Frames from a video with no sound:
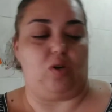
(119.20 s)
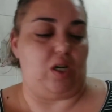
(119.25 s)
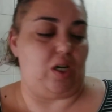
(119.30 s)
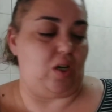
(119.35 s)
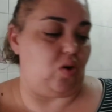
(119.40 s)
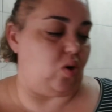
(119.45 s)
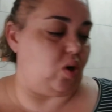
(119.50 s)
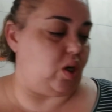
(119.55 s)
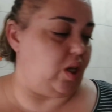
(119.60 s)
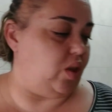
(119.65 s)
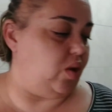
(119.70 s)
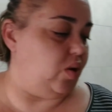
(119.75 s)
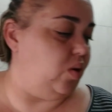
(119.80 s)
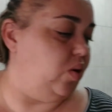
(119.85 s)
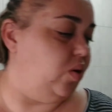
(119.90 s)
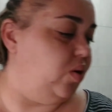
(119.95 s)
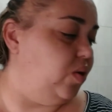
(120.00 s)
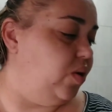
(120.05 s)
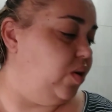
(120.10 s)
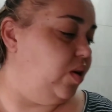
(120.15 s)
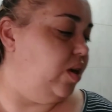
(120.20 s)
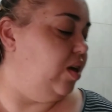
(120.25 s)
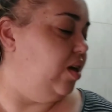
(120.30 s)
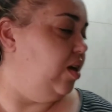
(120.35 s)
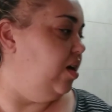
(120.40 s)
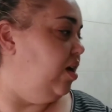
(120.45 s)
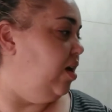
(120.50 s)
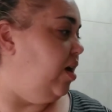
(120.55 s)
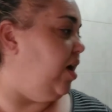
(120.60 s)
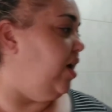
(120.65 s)
pues le he cogido
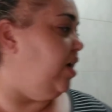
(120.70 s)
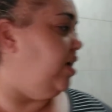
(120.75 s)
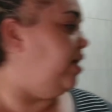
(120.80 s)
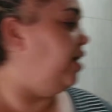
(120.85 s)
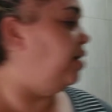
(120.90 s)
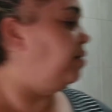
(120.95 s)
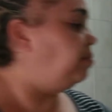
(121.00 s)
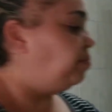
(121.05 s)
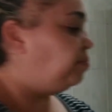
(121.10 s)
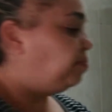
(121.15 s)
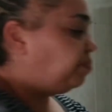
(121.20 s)
a ella.